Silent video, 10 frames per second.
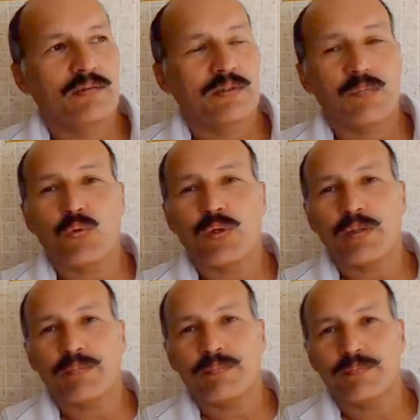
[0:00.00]
на
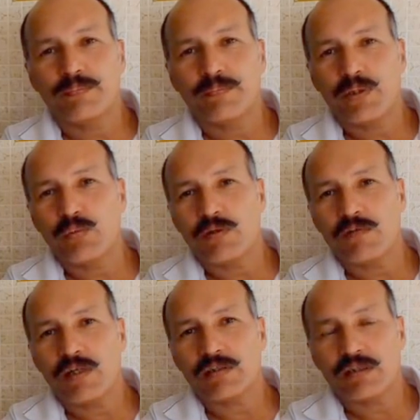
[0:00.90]
море
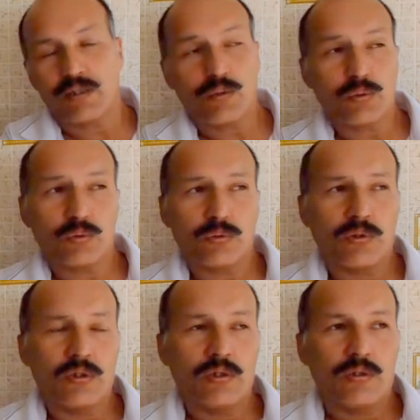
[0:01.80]
полюбовался, народу
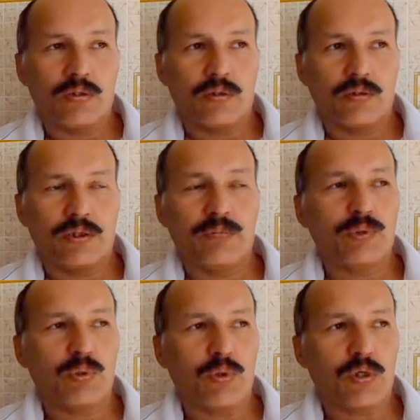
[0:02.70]
э,
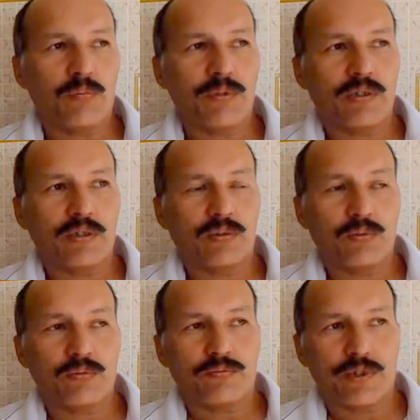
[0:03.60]
немного было,
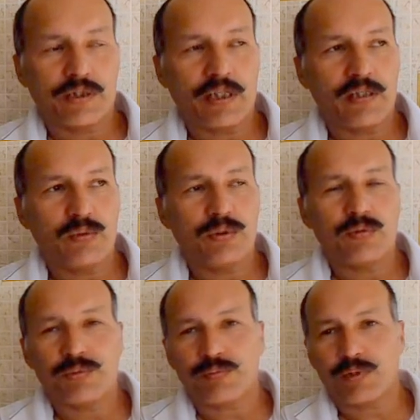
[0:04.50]
ну, хотя люди, в
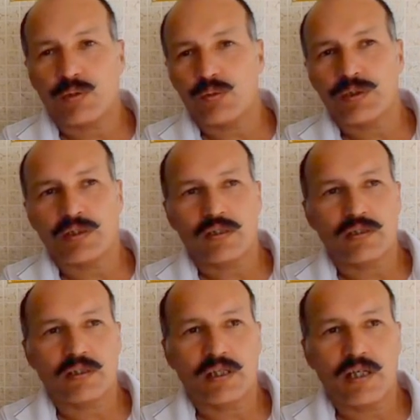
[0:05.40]
общем-то, ходят,
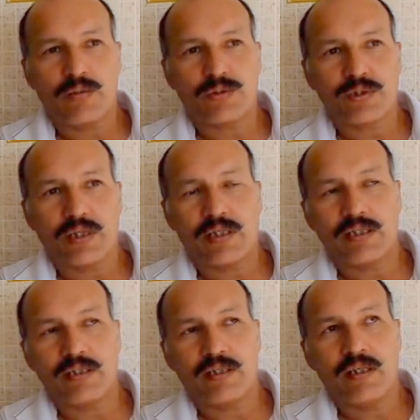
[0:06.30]
отдыхающие,
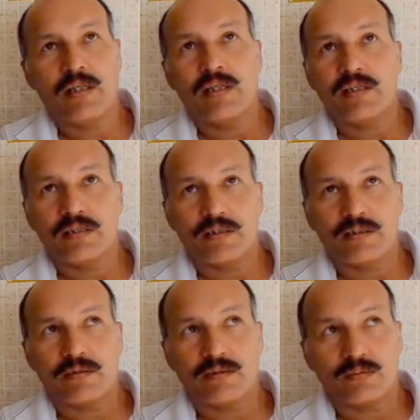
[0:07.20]
и,
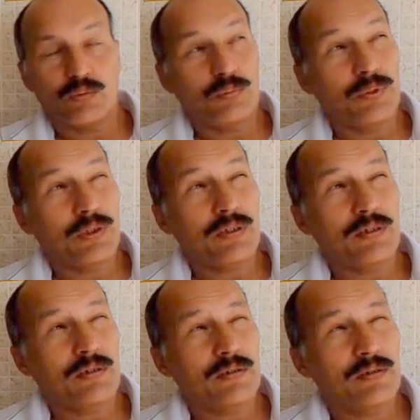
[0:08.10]
э, ну, было,
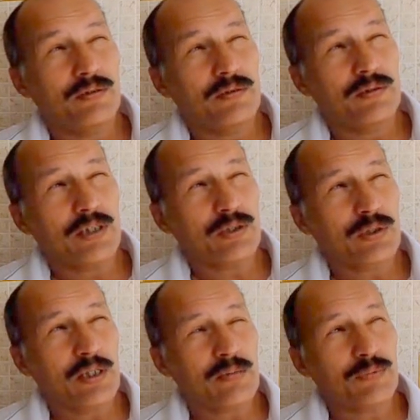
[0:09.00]
э, так
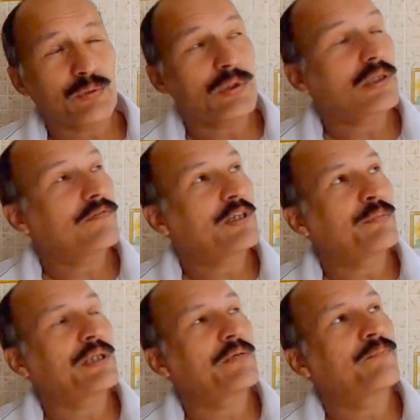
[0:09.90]
скажем, сколько
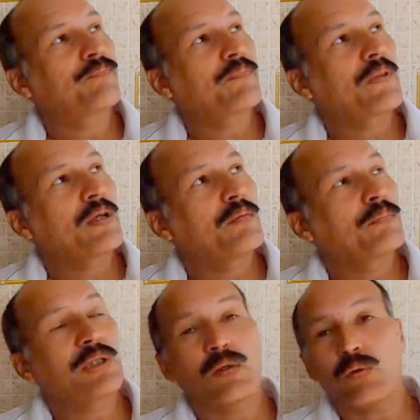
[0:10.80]
времени? Было